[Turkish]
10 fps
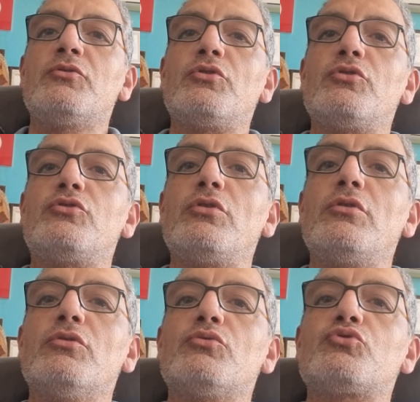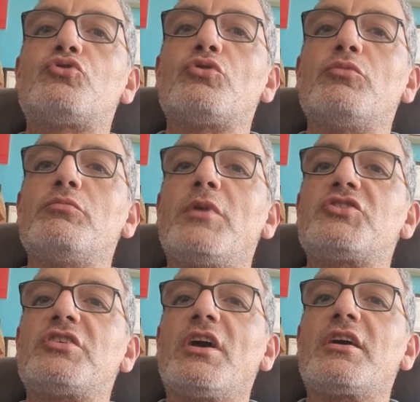Yürüdü uçurumun
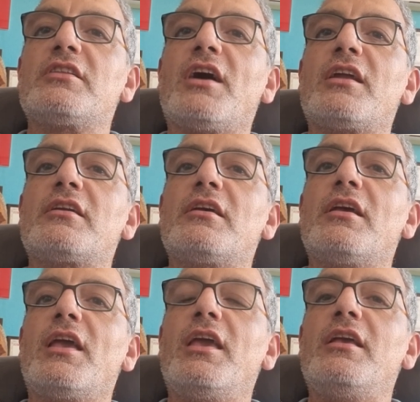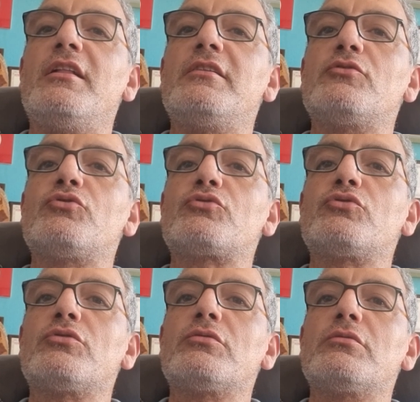başına kadar. Eğildi
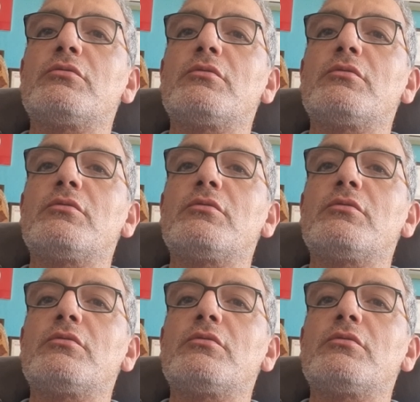durdu.